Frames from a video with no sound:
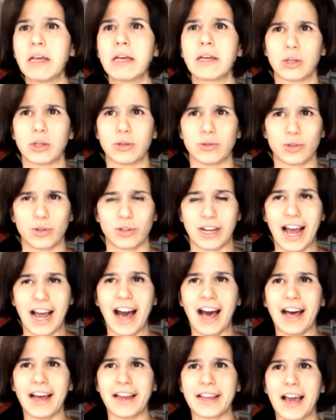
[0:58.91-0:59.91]
Io sono
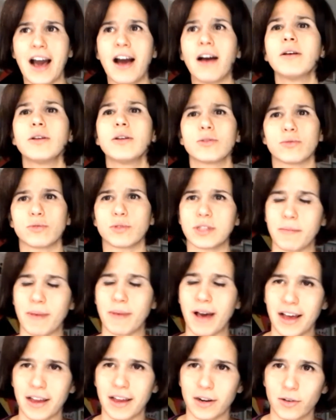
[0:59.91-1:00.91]
Ilaria, tu sei
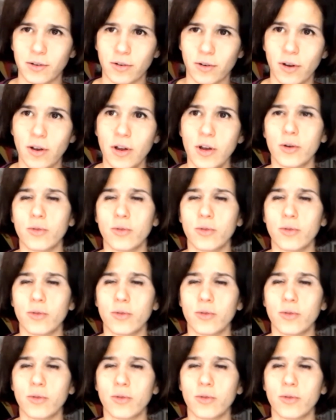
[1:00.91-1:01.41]
Marco,